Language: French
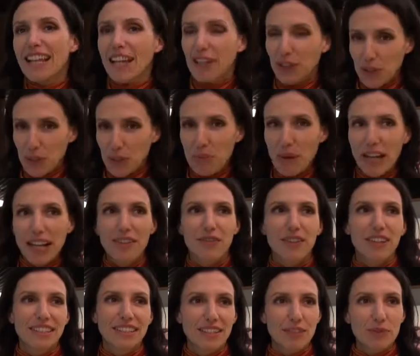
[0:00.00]
Là, je parle
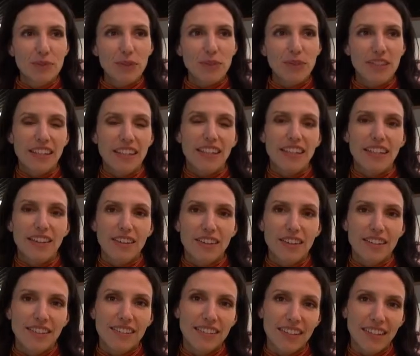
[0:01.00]
effectivement des,
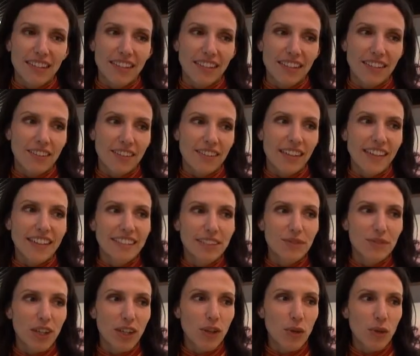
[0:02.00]
euh, euh,
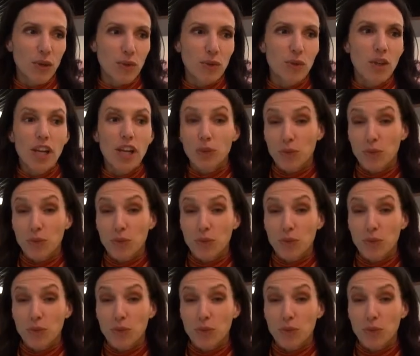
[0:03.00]
actifs très connus.